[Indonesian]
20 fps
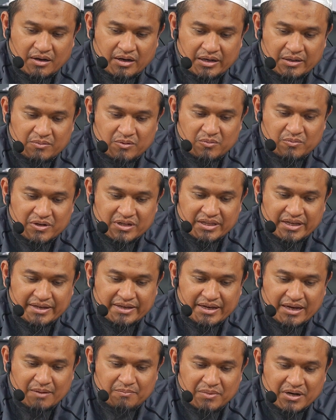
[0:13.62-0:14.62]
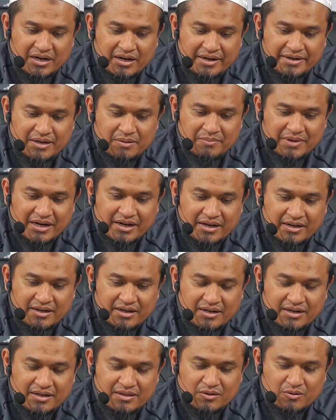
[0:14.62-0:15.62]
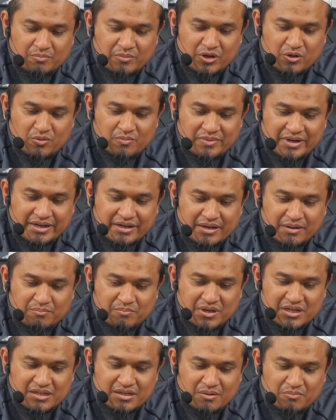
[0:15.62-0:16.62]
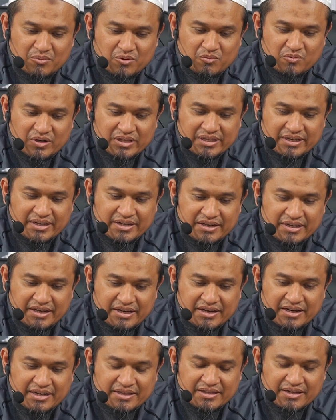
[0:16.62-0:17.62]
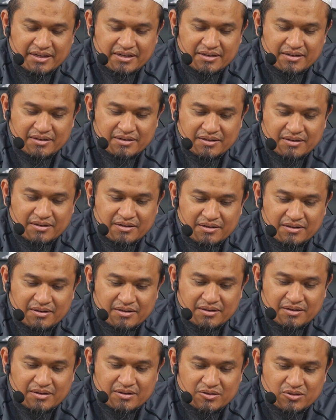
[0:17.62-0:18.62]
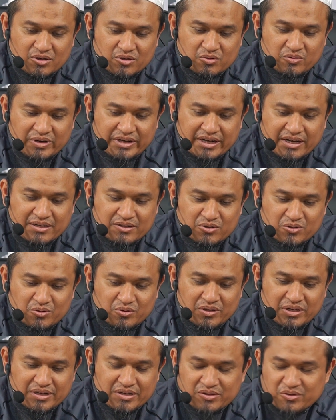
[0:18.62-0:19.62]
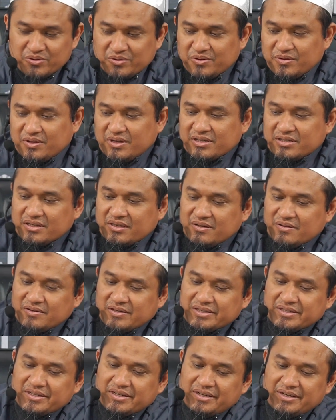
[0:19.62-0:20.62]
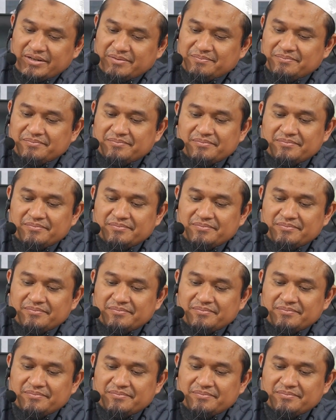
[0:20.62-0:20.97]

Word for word: Anda mau bertanya apakah ada makanan atau minuman yang bisa menguatkan ingatan sesuai dengan sunnah Rasulullah Sallallahu Alaihi Wasallam?